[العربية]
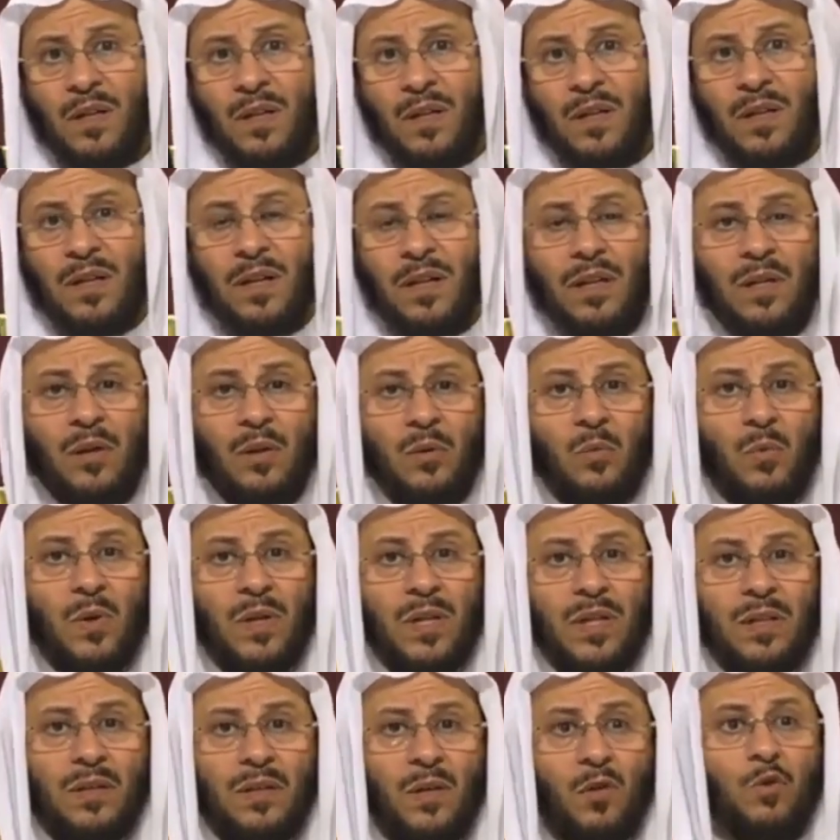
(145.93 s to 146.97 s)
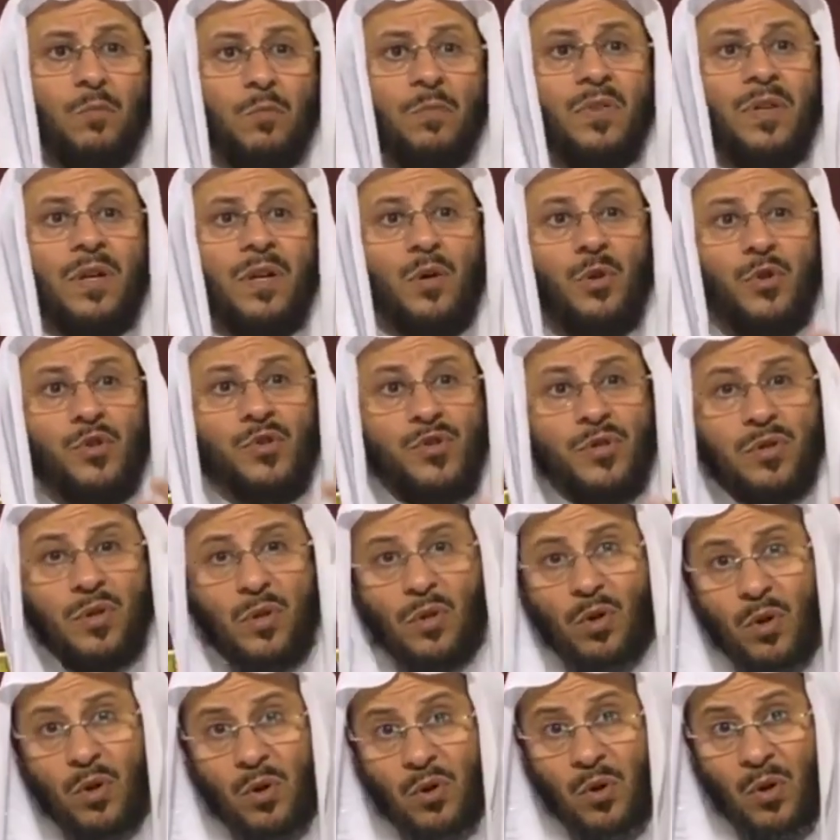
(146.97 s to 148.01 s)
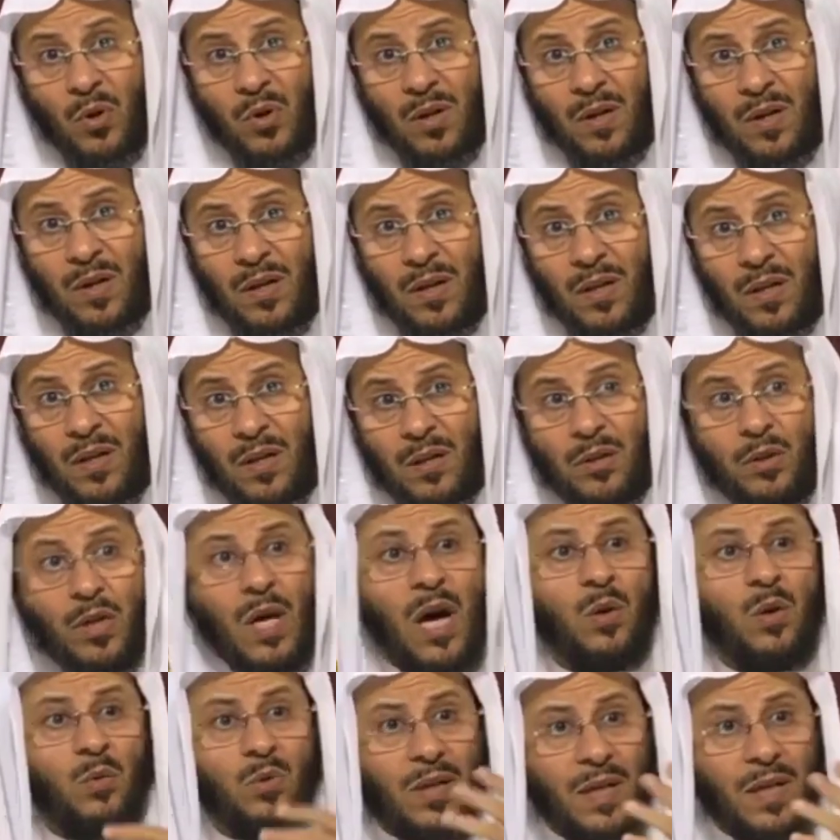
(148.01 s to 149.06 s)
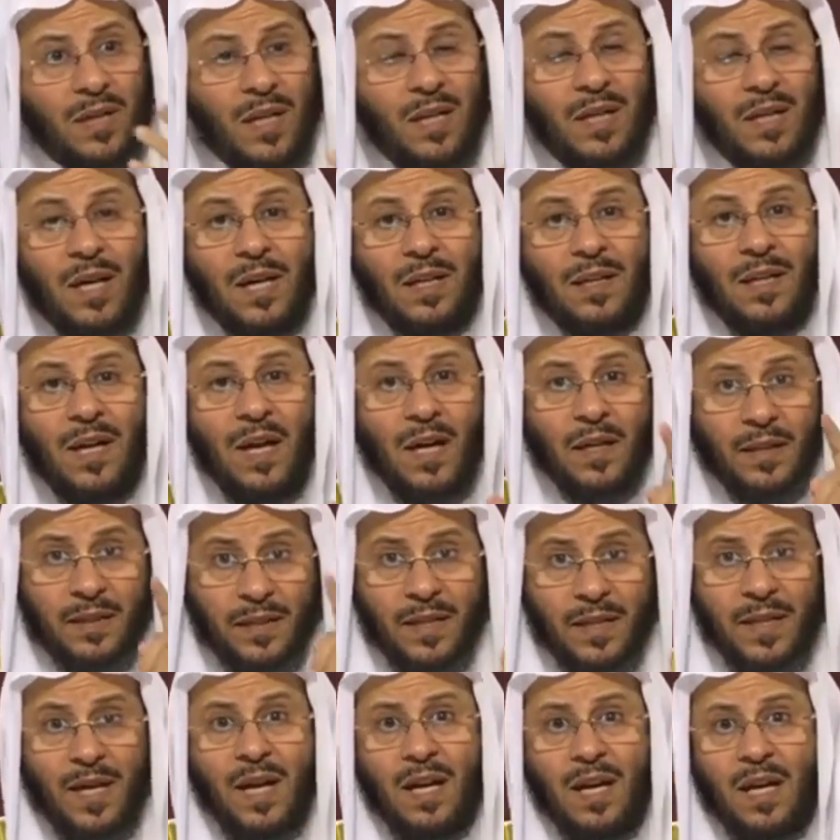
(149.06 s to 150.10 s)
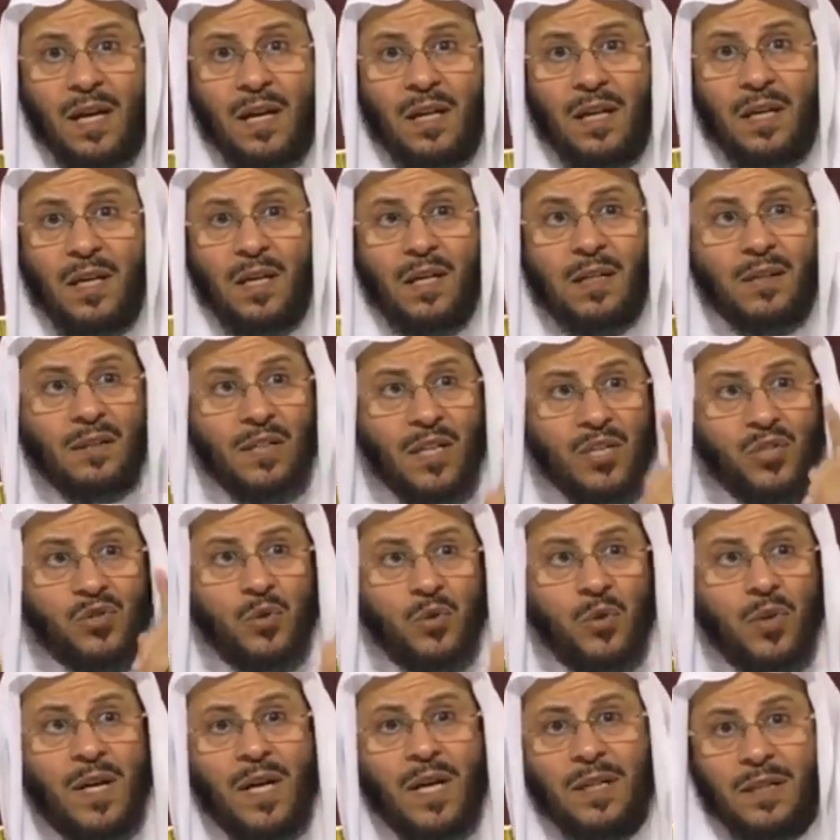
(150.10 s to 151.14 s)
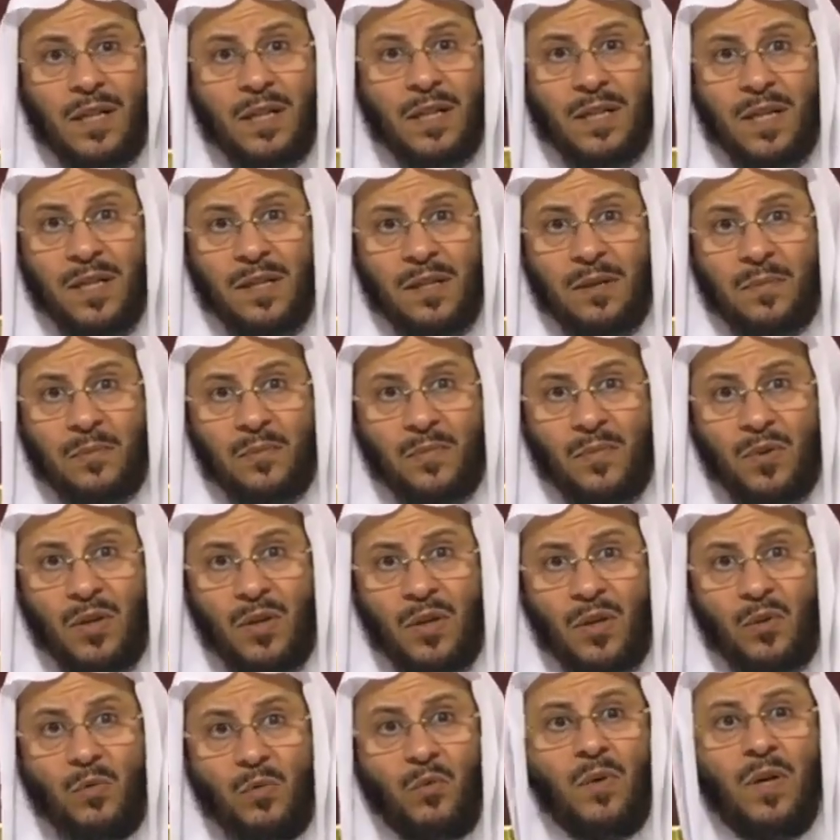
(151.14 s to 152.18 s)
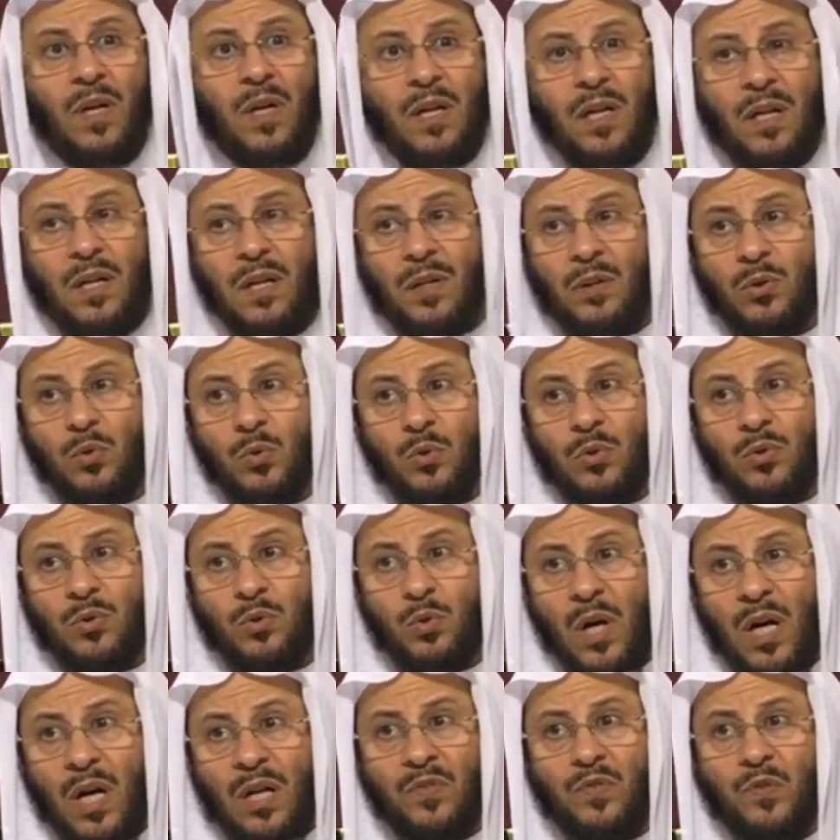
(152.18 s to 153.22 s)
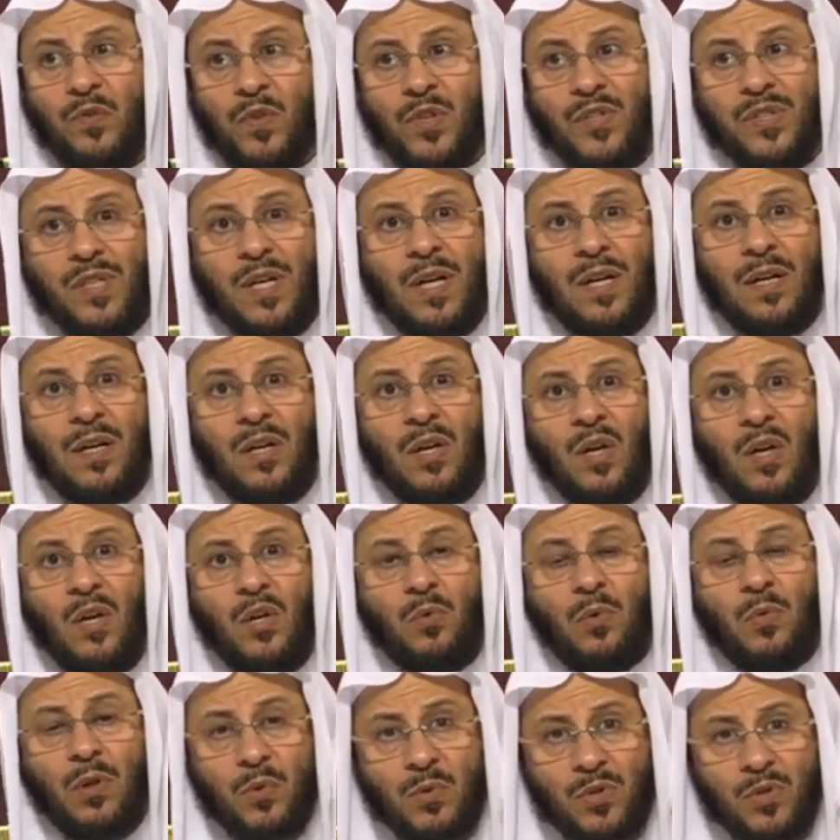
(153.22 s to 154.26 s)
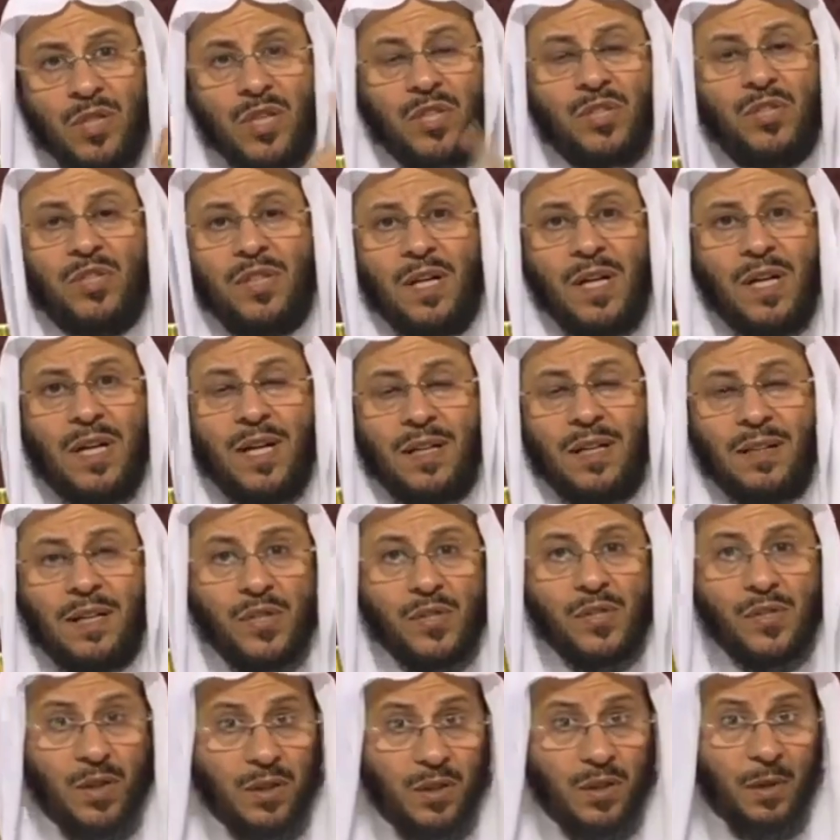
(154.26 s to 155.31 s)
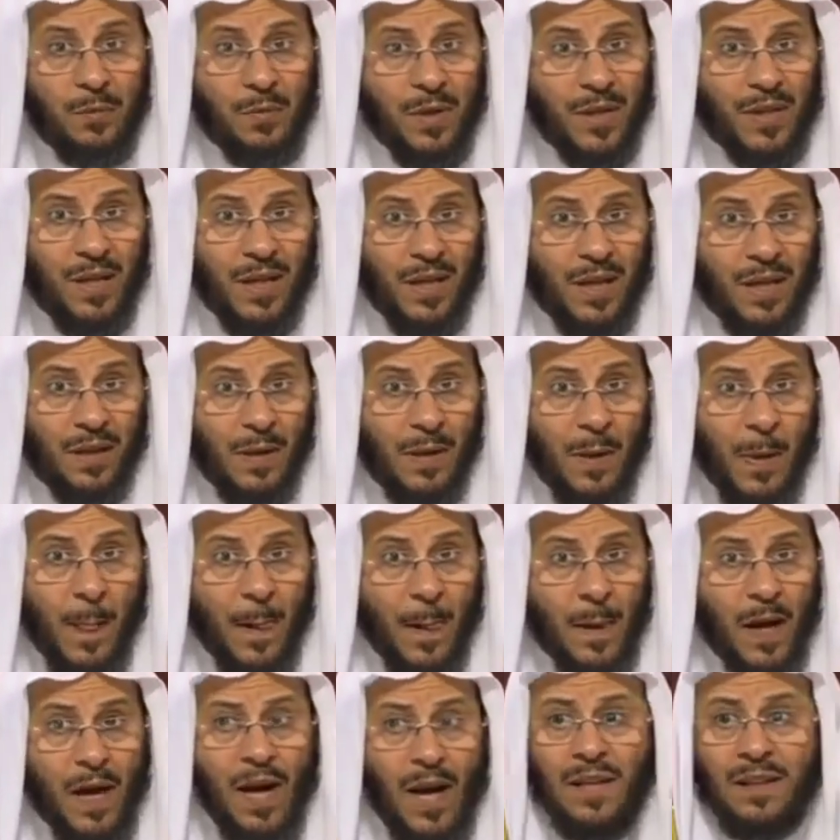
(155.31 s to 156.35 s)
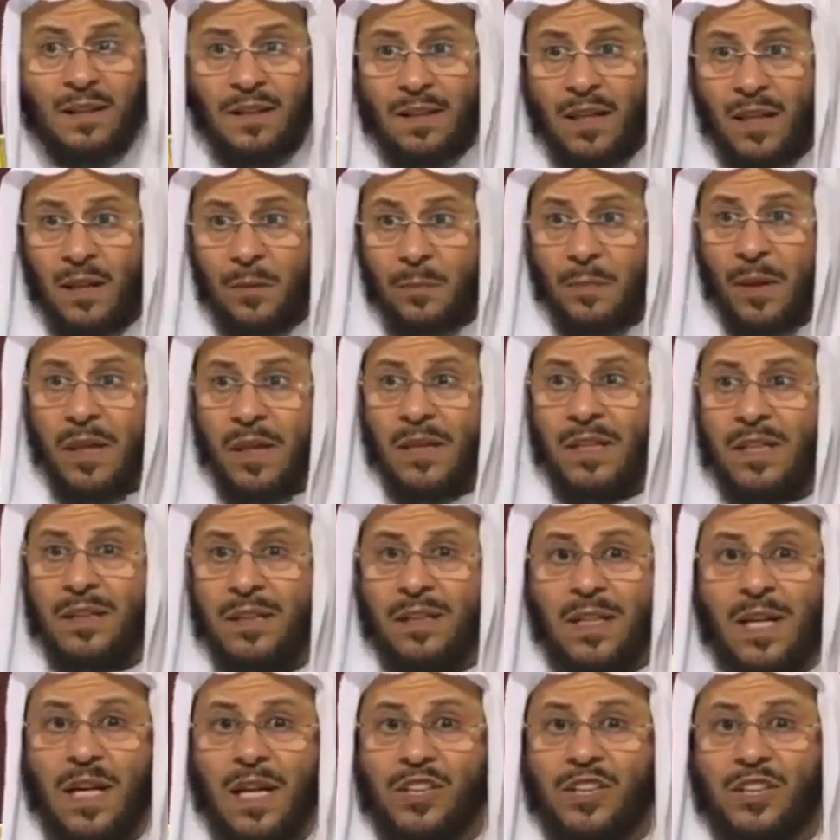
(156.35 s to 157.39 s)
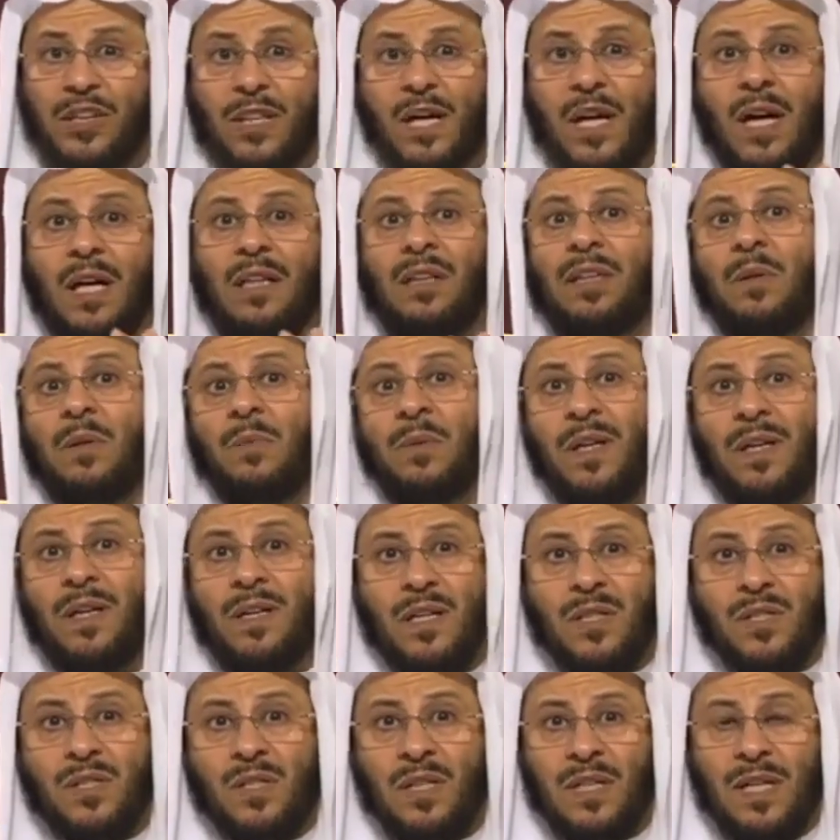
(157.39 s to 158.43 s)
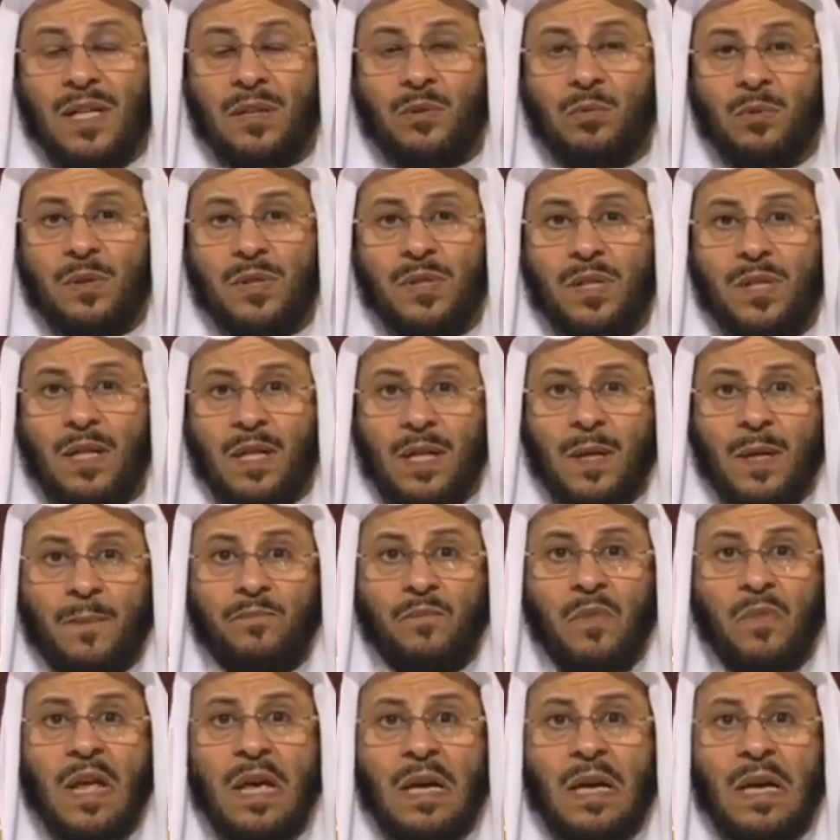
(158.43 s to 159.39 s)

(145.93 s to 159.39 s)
آه، ولده مثل حسن الخلق يعود على الاخلاق ينهاه يزجر عن الكذب ويحفزه ويشجع على الصدق مثلا حتى البقيه الاشياء النبي عليه الصلاه والسلام